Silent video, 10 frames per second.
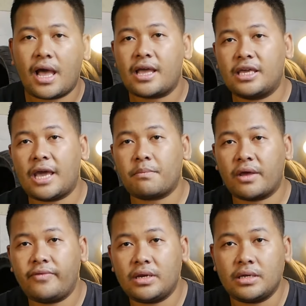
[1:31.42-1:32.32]
aki
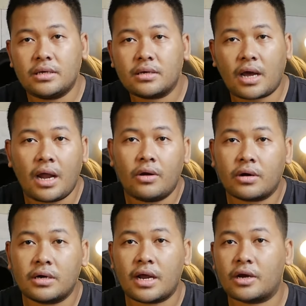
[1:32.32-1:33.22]
MF ini kalau
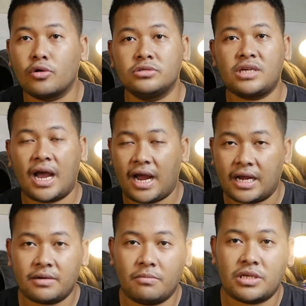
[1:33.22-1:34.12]
kena
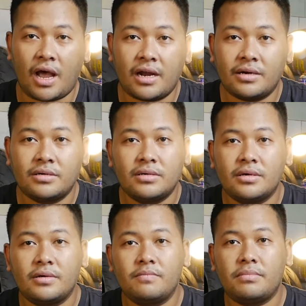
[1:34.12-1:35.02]
goncangan misalkan
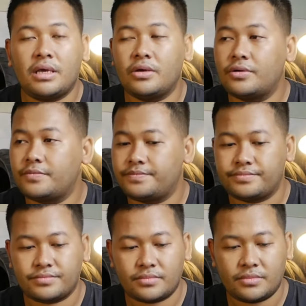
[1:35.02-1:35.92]
piye yo
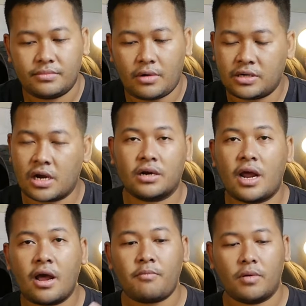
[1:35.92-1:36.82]
ada
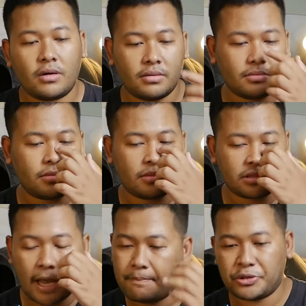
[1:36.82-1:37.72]
kena
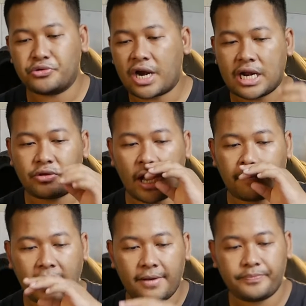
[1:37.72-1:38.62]
entah benturan atau
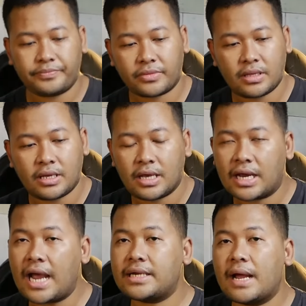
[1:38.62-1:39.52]
apa
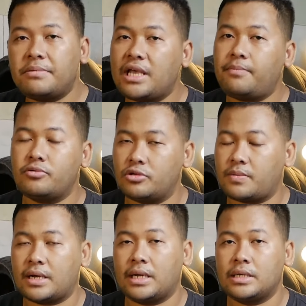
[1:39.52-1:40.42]
kadang bisa putus
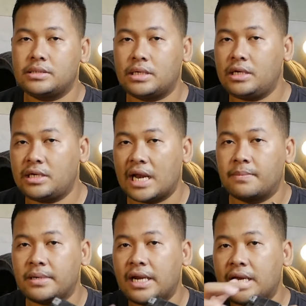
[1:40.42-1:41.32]
Pak De. Jadi di dalam
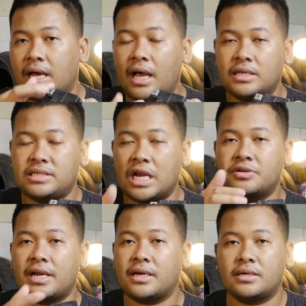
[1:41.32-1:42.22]
ini ada
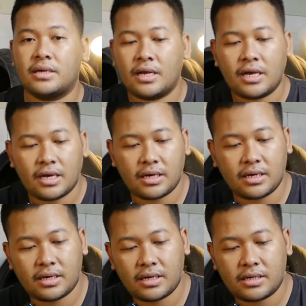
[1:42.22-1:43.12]
jaluran
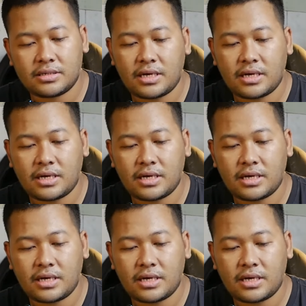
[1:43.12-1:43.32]
uh,